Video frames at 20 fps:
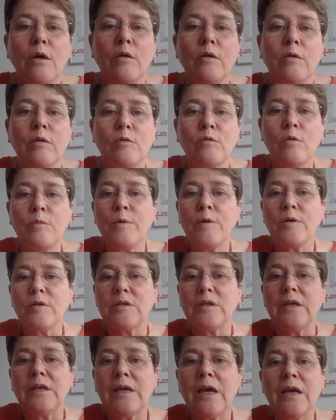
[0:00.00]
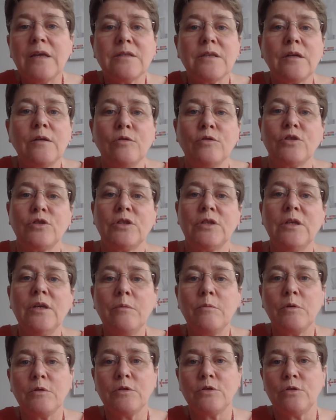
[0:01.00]
euh, comporte des cases à
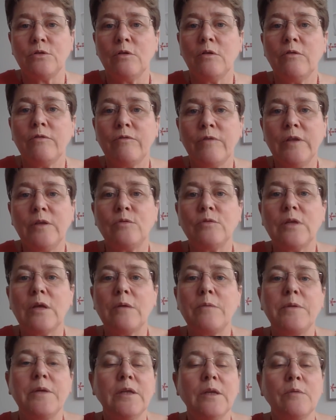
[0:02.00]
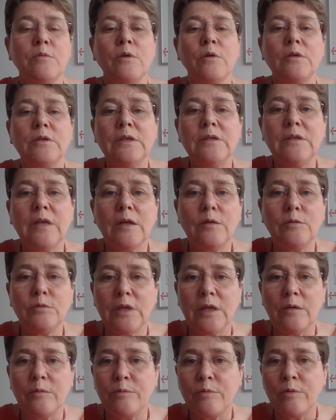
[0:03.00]
cocher mentionnant le fait qu'on a bien abordé tel ou
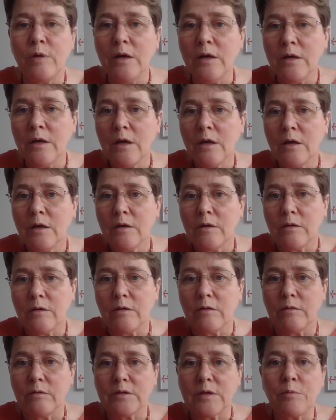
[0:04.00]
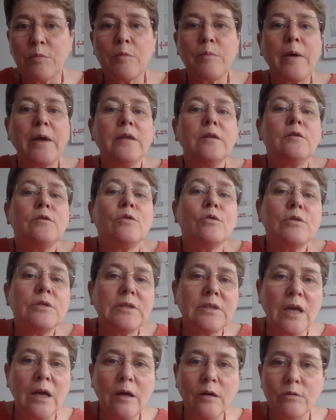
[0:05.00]
tel point. Ça euh, ça peut pas être que
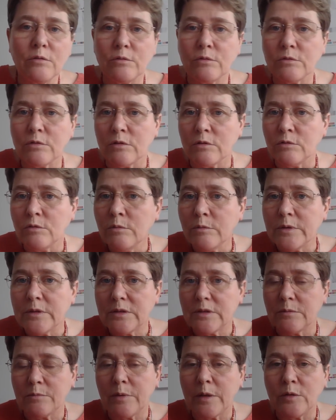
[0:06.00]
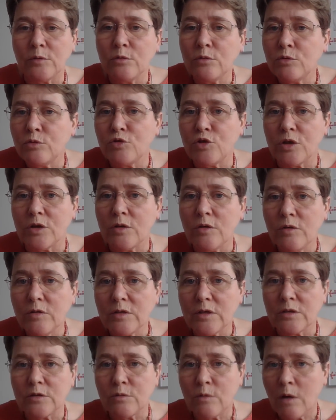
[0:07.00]
ça, le compte rendu, mais c'est pas du tout gênant
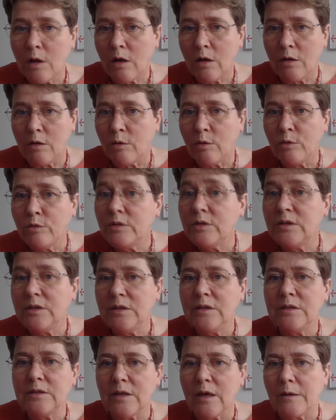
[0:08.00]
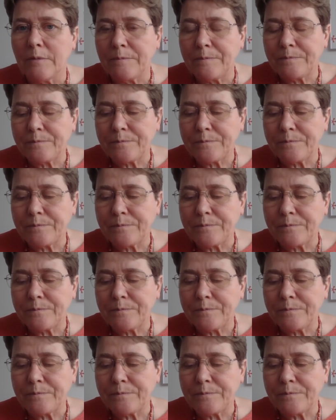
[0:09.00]
que ce soit aussi ça.